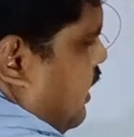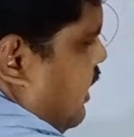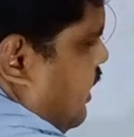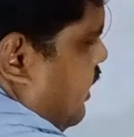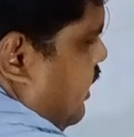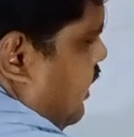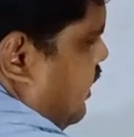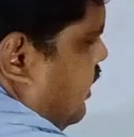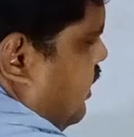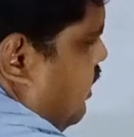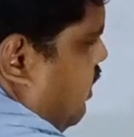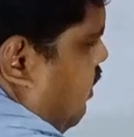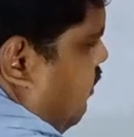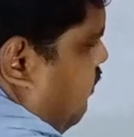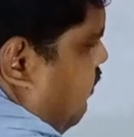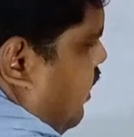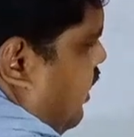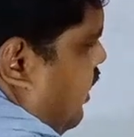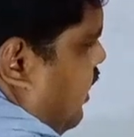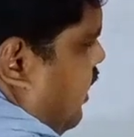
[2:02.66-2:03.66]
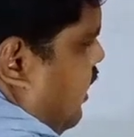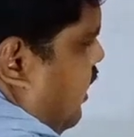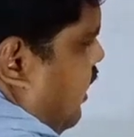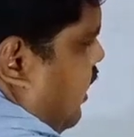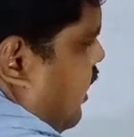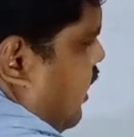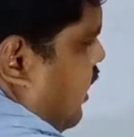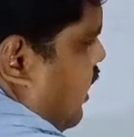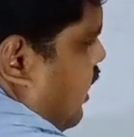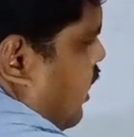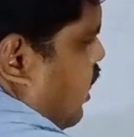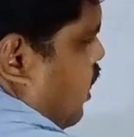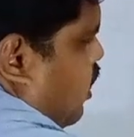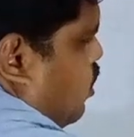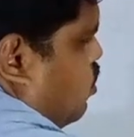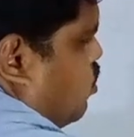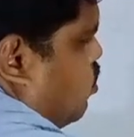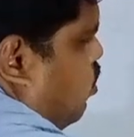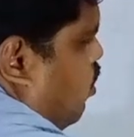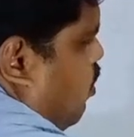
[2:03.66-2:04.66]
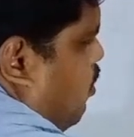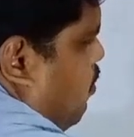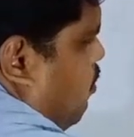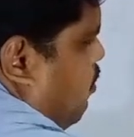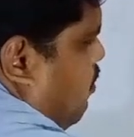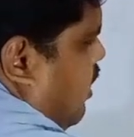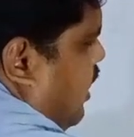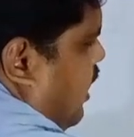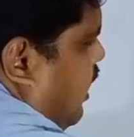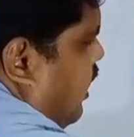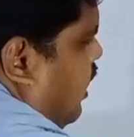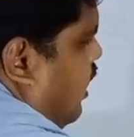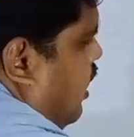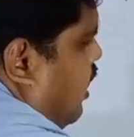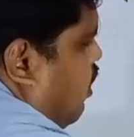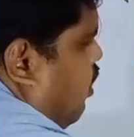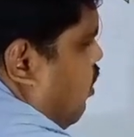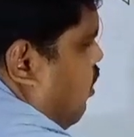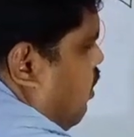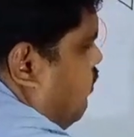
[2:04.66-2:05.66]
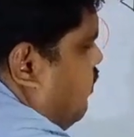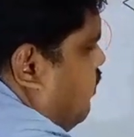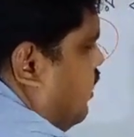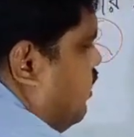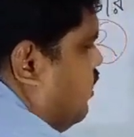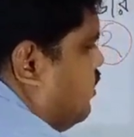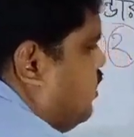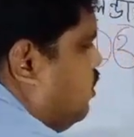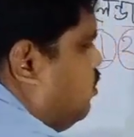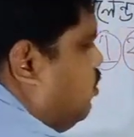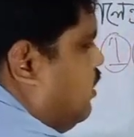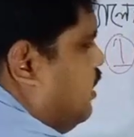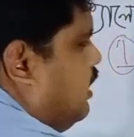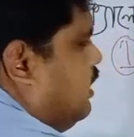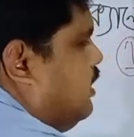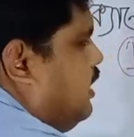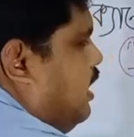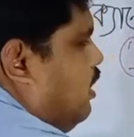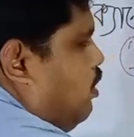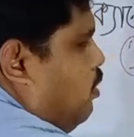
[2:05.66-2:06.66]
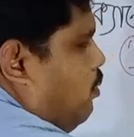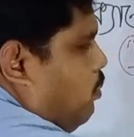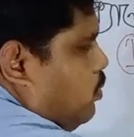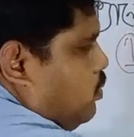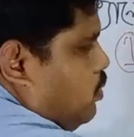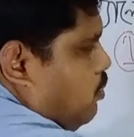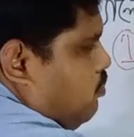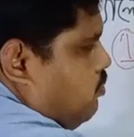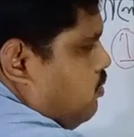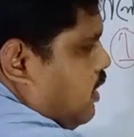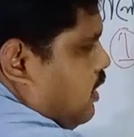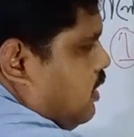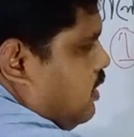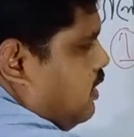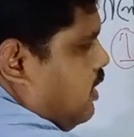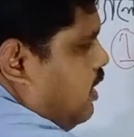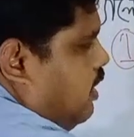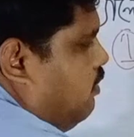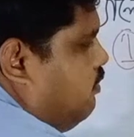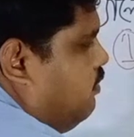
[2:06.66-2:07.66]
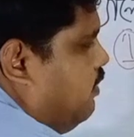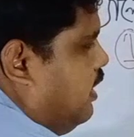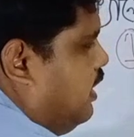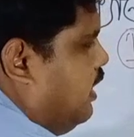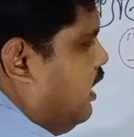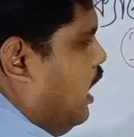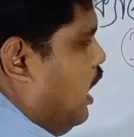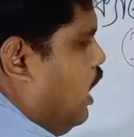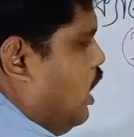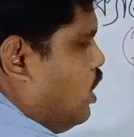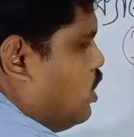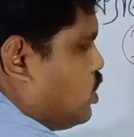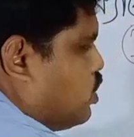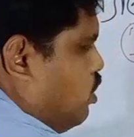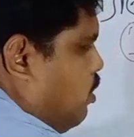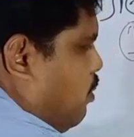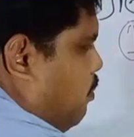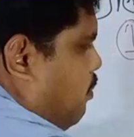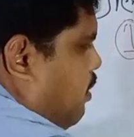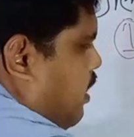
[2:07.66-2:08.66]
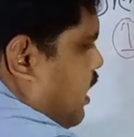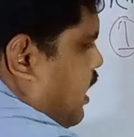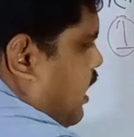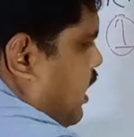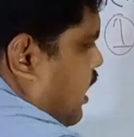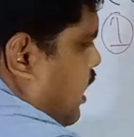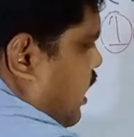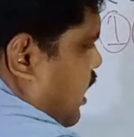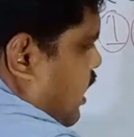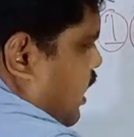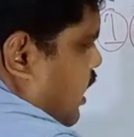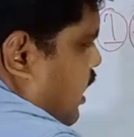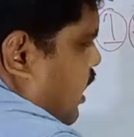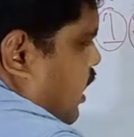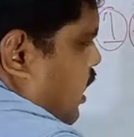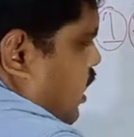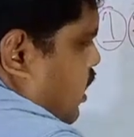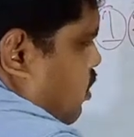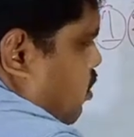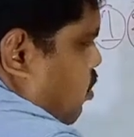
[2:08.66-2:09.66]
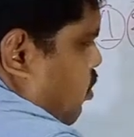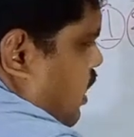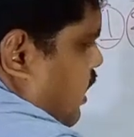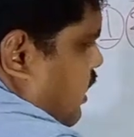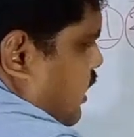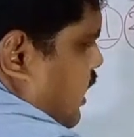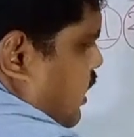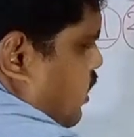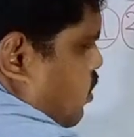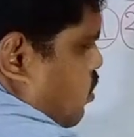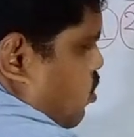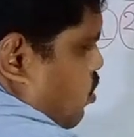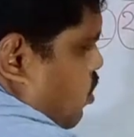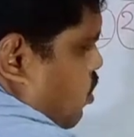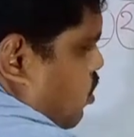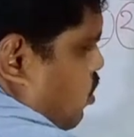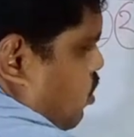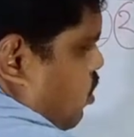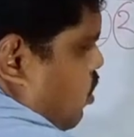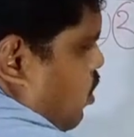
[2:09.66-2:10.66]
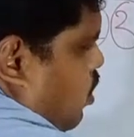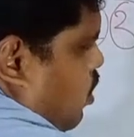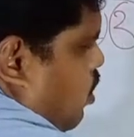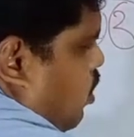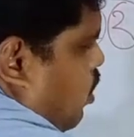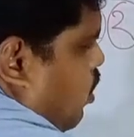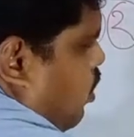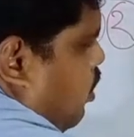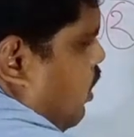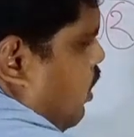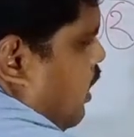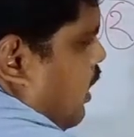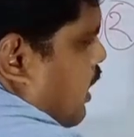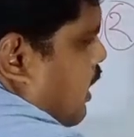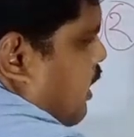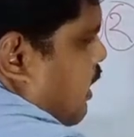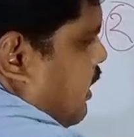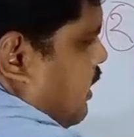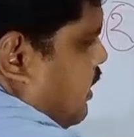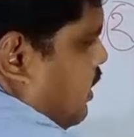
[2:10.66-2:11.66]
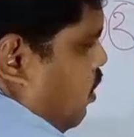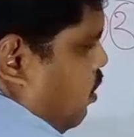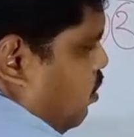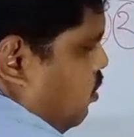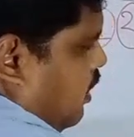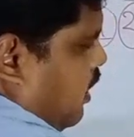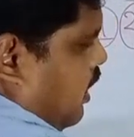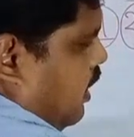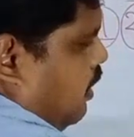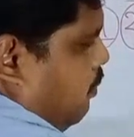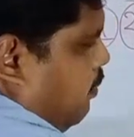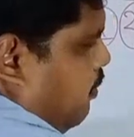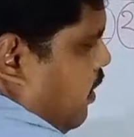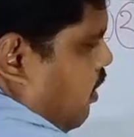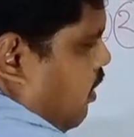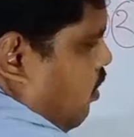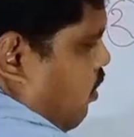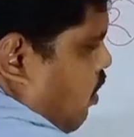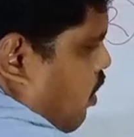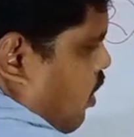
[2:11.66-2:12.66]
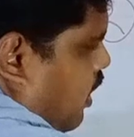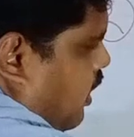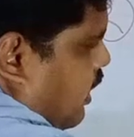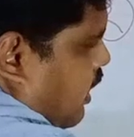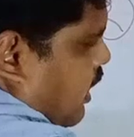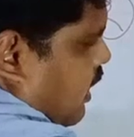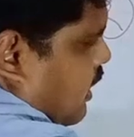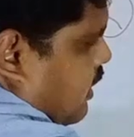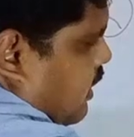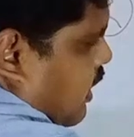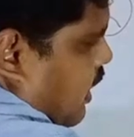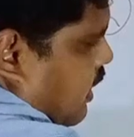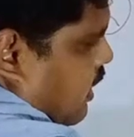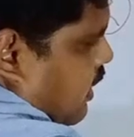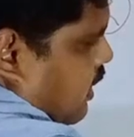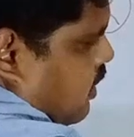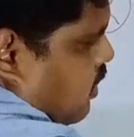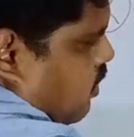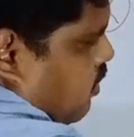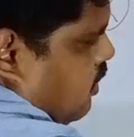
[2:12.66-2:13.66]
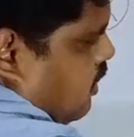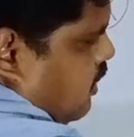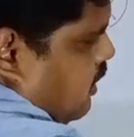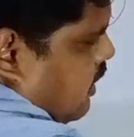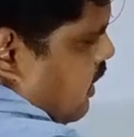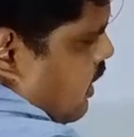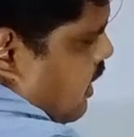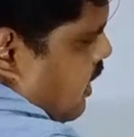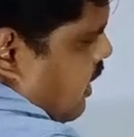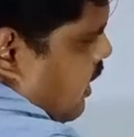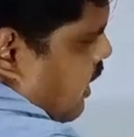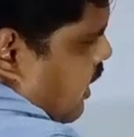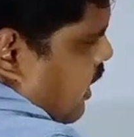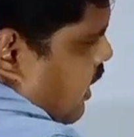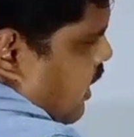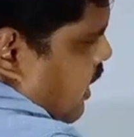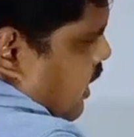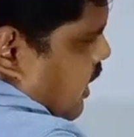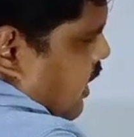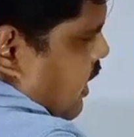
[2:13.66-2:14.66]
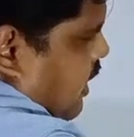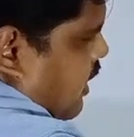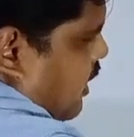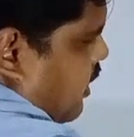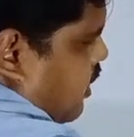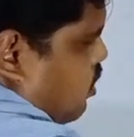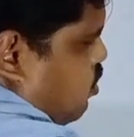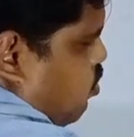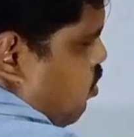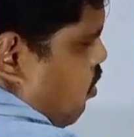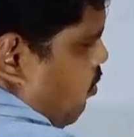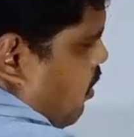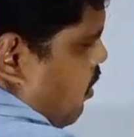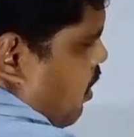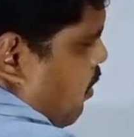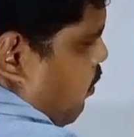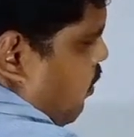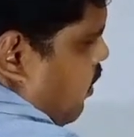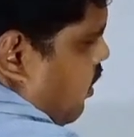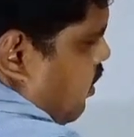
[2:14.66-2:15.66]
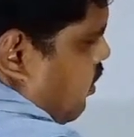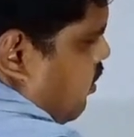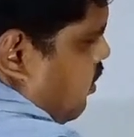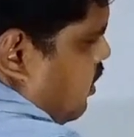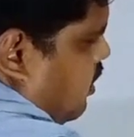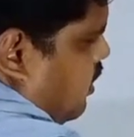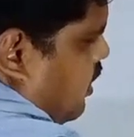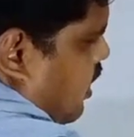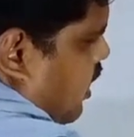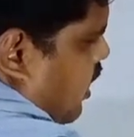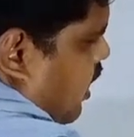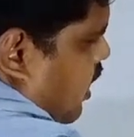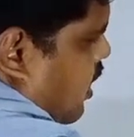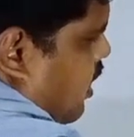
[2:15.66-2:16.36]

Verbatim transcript: দিয়ে এখানে কি হবে সোমবার হবে অর্থাৎ দু হাজার তেরোর প্রথম তারিখটা হবে সোমবার দু হাজার চোদ্দো যেহেতু এটা লিপিয়ার নয় তাই এটা কি হচ্ছে এখানে সোমের পরে হচ্ছে